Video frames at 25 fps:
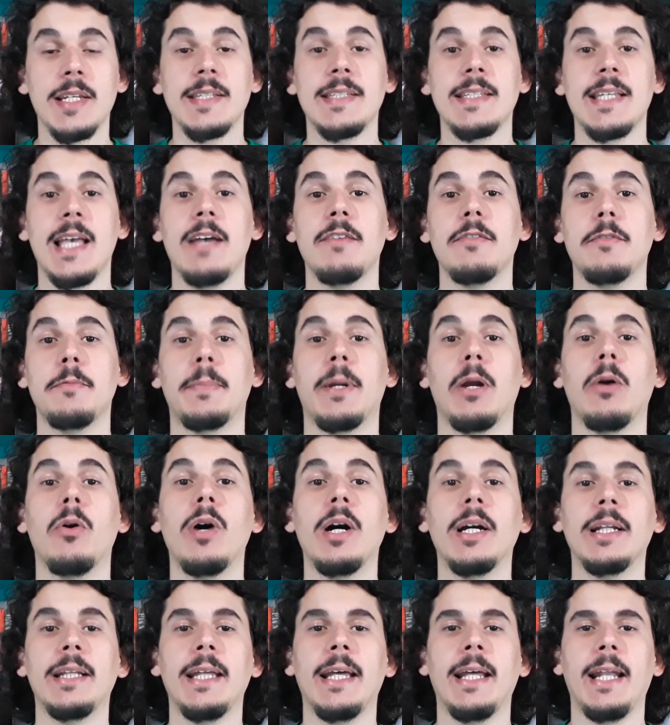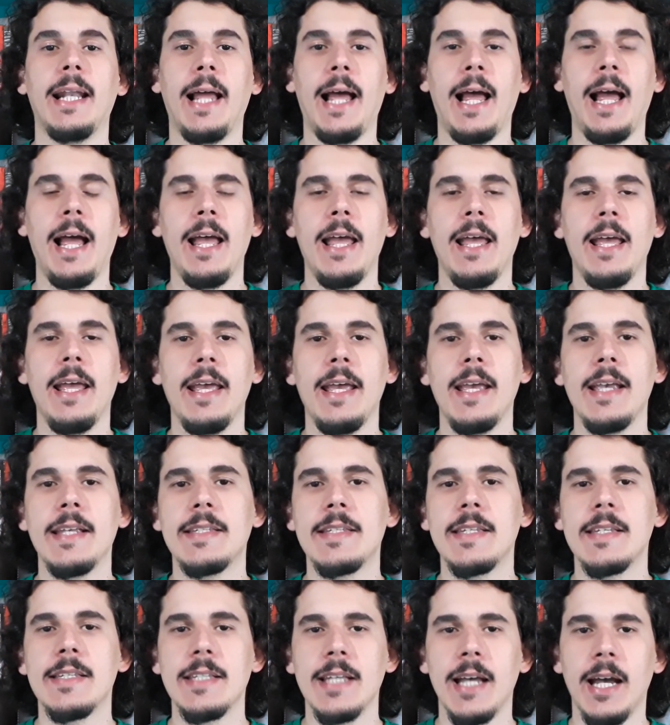que serve para ordenar
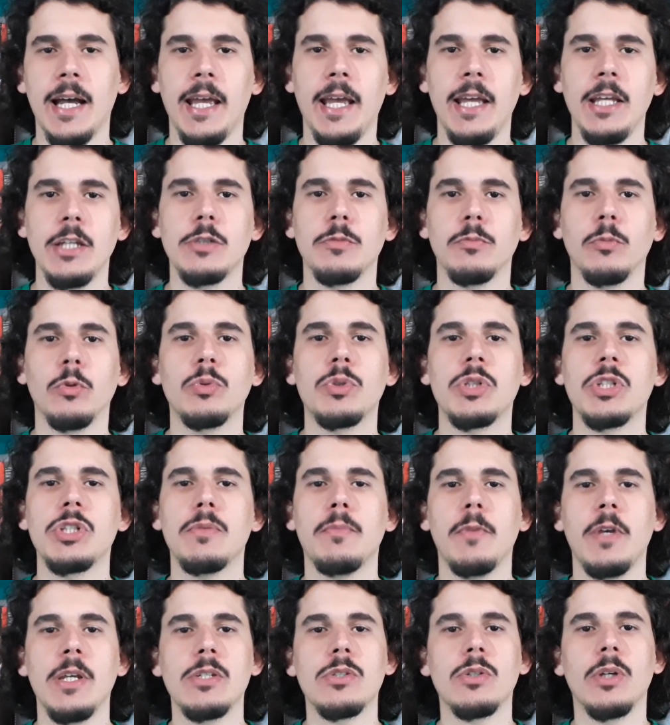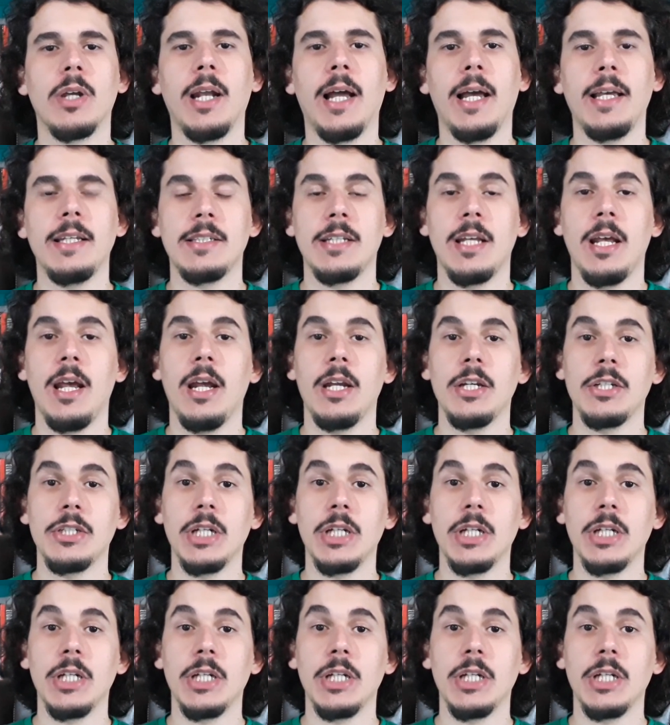esses arrays multidimensionais